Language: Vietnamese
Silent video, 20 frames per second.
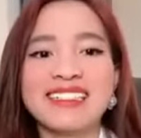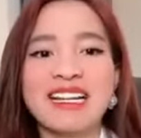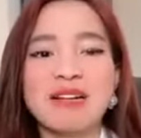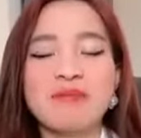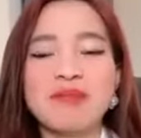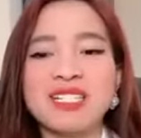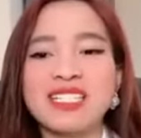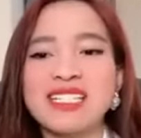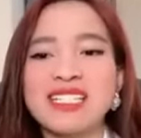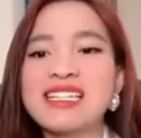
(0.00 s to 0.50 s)
là
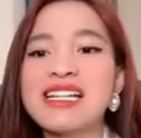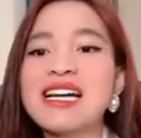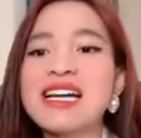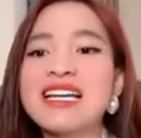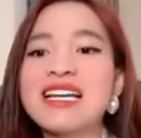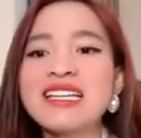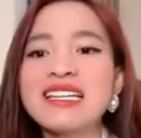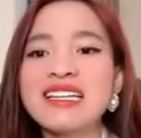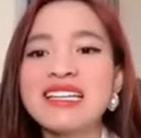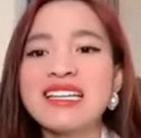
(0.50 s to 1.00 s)
mình sẽ để
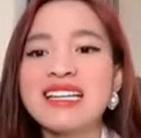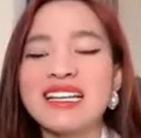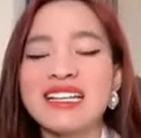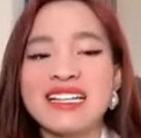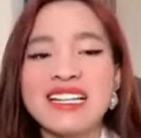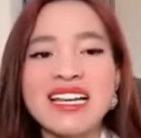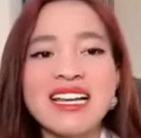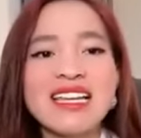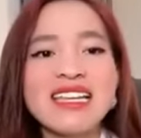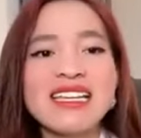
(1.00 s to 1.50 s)
ý,
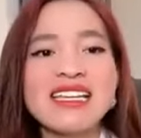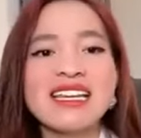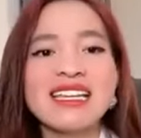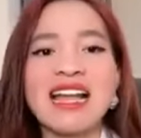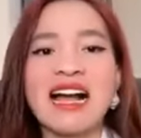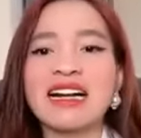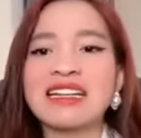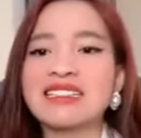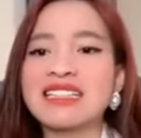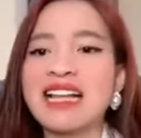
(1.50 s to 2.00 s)
để ý cái
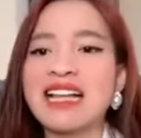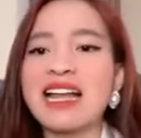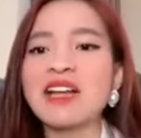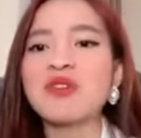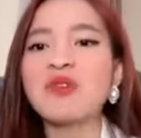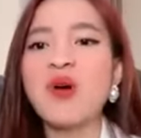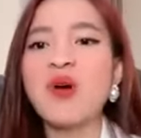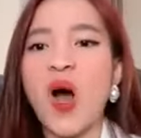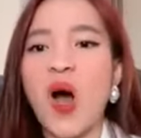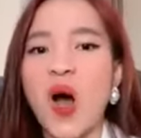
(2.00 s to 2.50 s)
thần thái
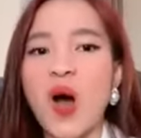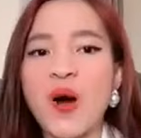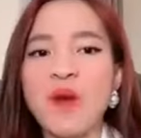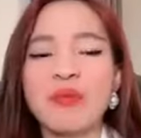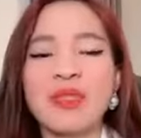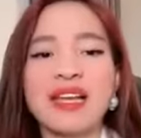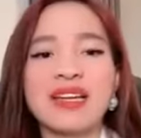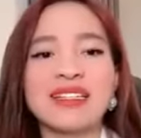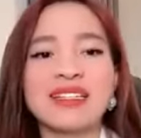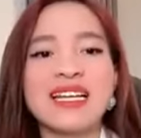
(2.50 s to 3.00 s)
của họ,